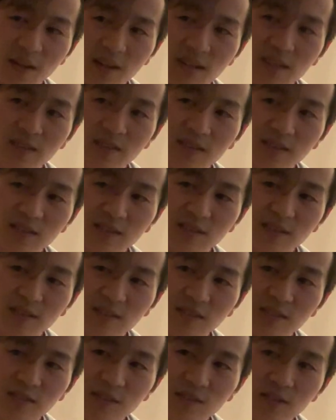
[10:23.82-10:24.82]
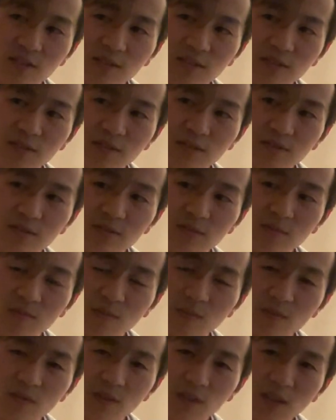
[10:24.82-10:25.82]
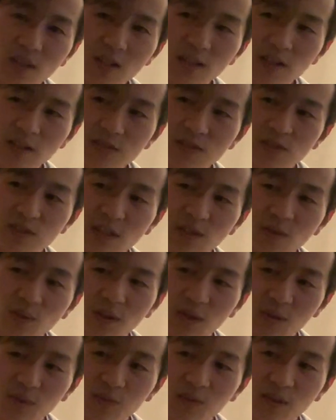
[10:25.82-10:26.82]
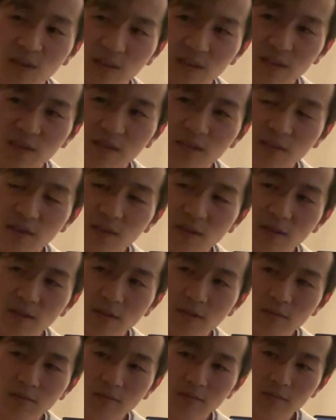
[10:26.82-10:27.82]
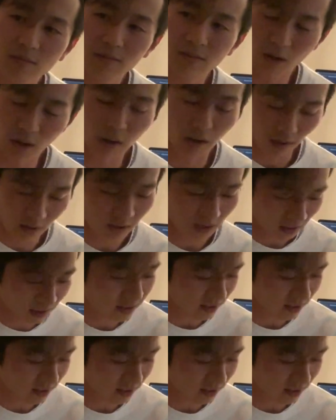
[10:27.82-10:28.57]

なえ何の話あ、違います。23だから今日一回も当たってないですよ、レッカーは。あ